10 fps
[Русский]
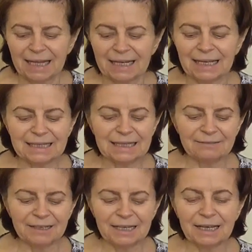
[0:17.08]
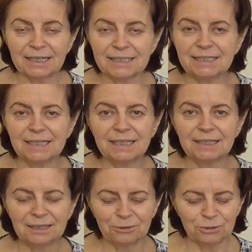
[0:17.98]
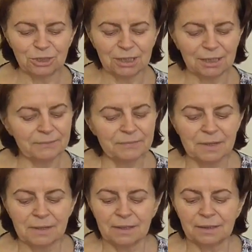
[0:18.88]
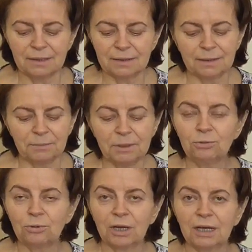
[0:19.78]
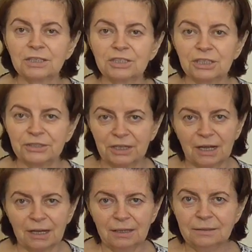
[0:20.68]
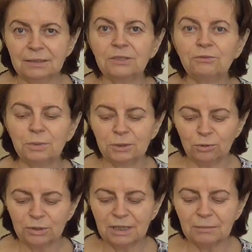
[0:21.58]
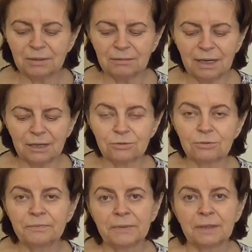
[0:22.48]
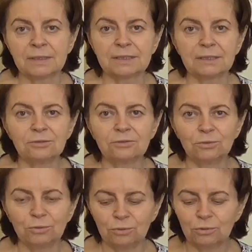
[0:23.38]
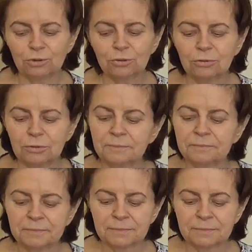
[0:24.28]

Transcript: Для этого я разделила уже э, белок от желтка. И в белок добавляю столовую ложку